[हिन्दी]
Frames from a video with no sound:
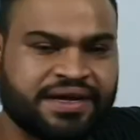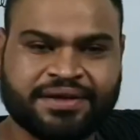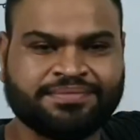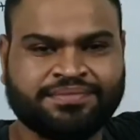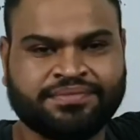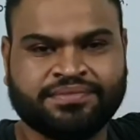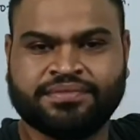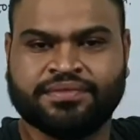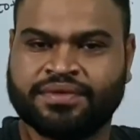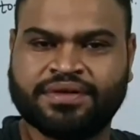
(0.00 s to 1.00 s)
गया
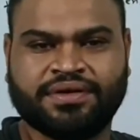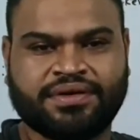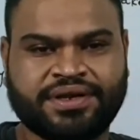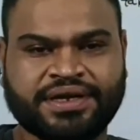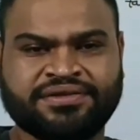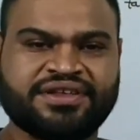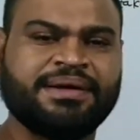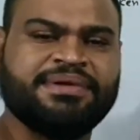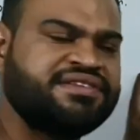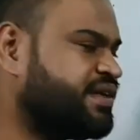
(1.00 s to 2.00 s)
ठीक है
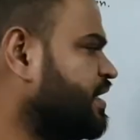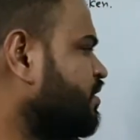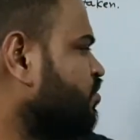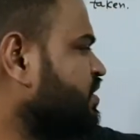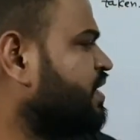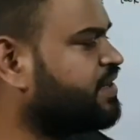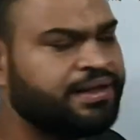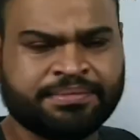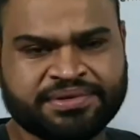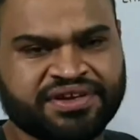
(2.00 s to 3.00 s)
सीधा मेजर किया तो कितना था
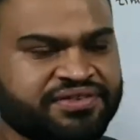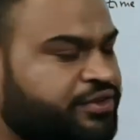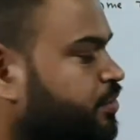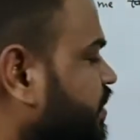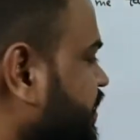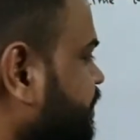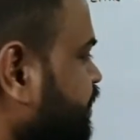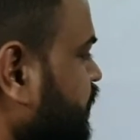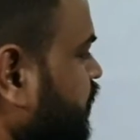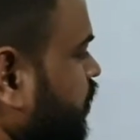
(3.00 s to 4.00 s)
पचास
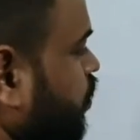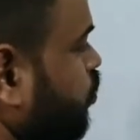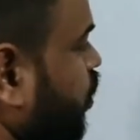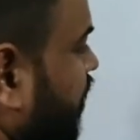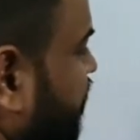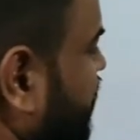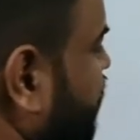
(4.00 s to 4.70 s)
किलोमीटर तो एवरेज